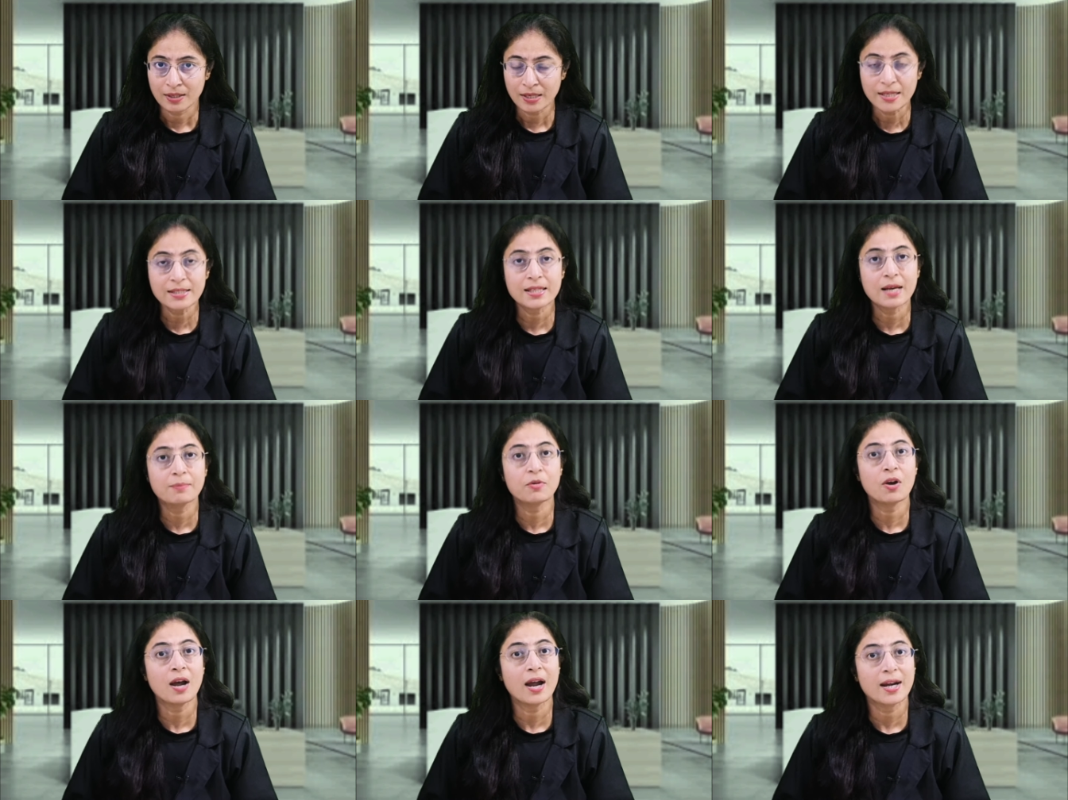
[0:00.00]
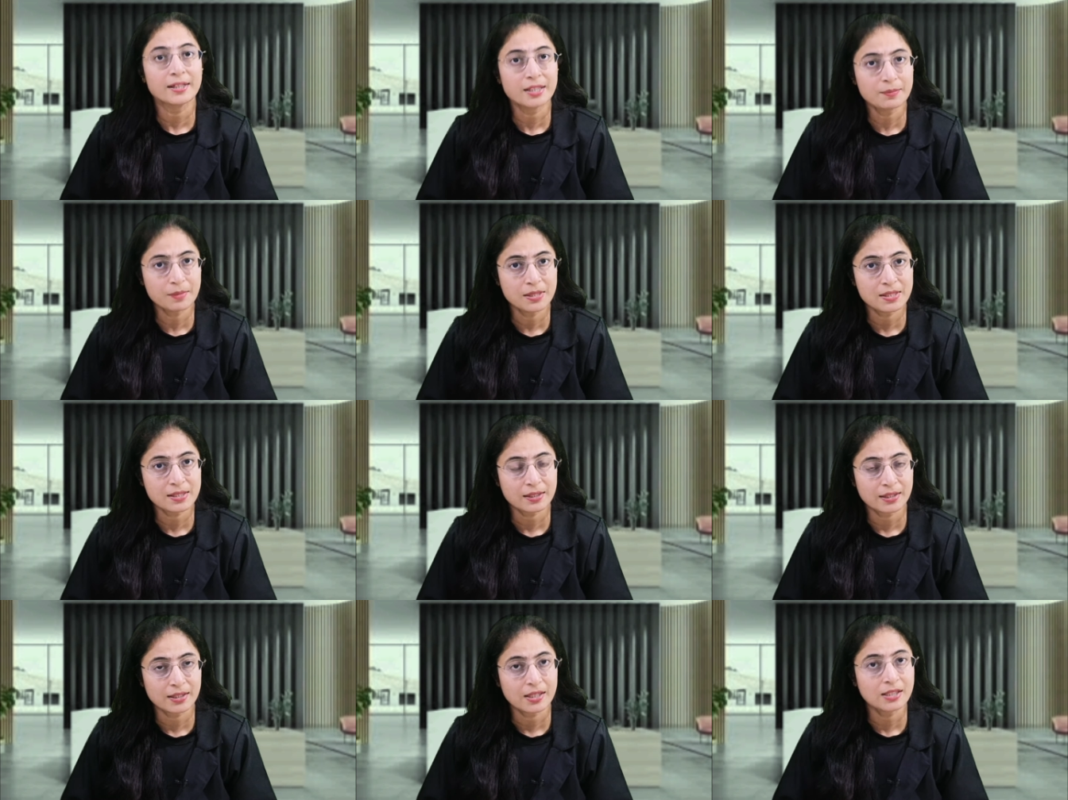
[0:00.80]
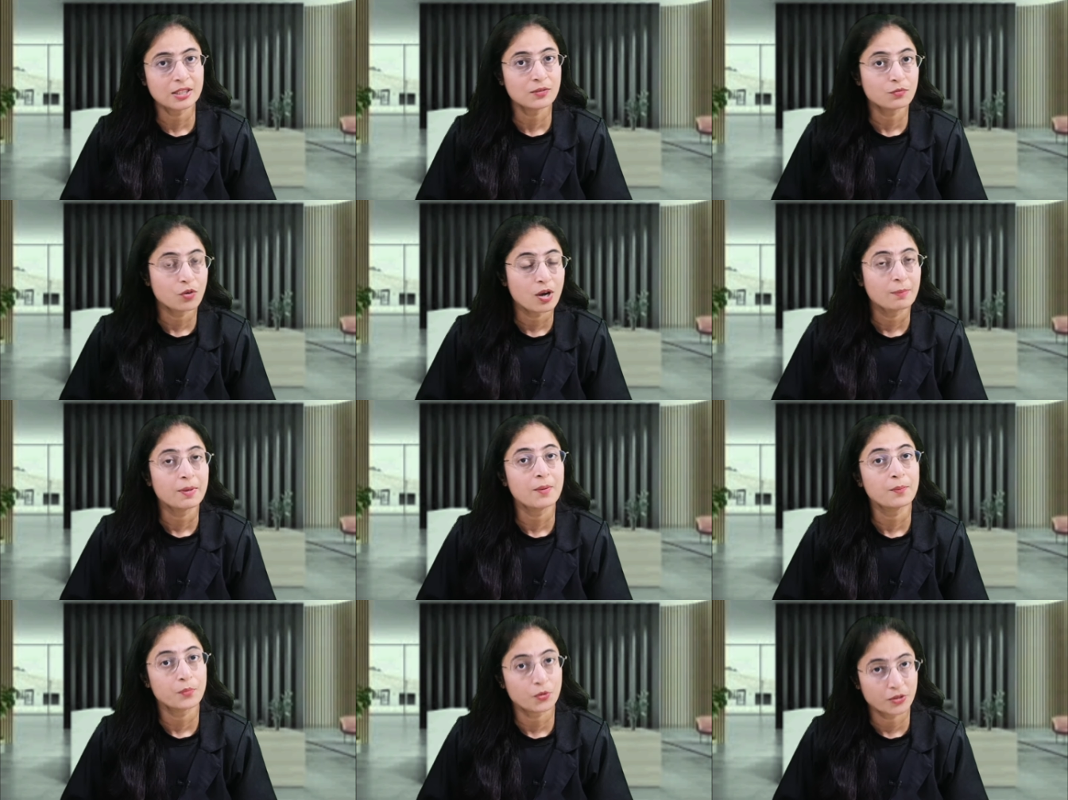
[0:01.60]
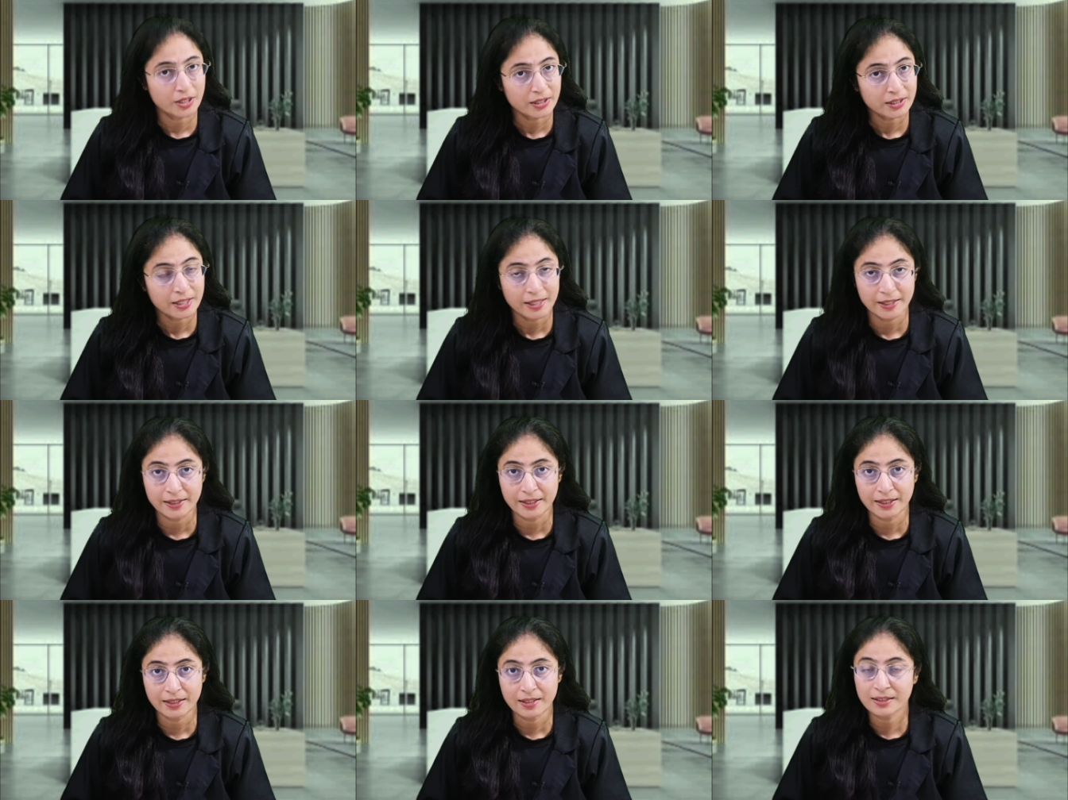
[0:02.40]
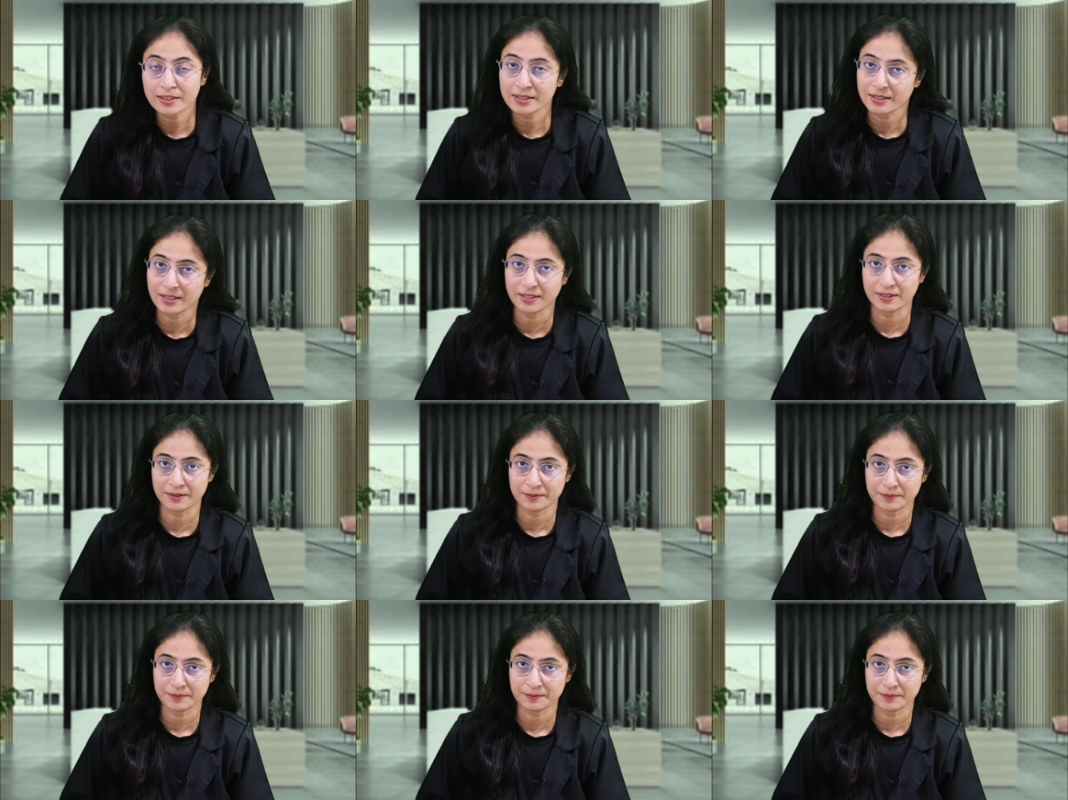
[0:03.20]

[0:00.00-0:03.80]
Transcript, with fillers: इसे आपको आइडिया मिल सकेगा कि वो आपका प्रोडक्ट खरीदेगा कि नहीं